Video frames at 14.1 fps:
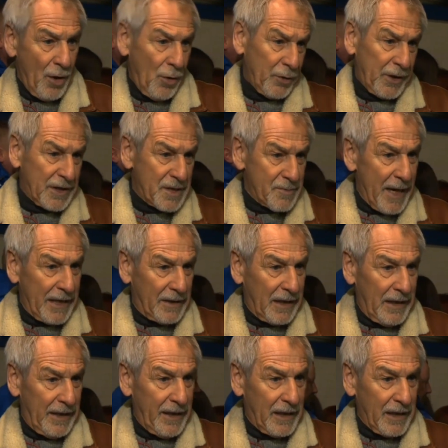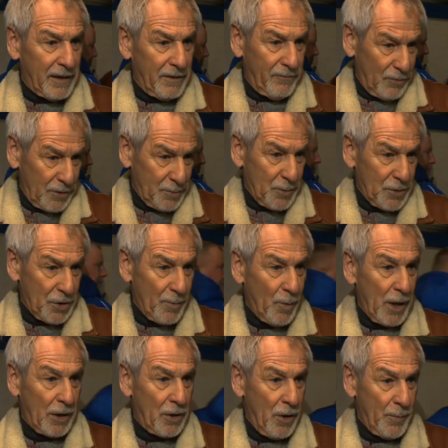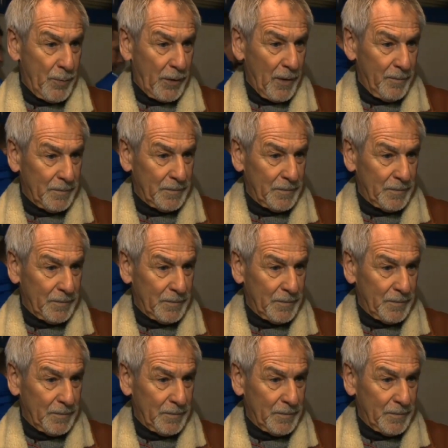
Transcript: Oder zweite Liga, was wir schon mal gehabt haben.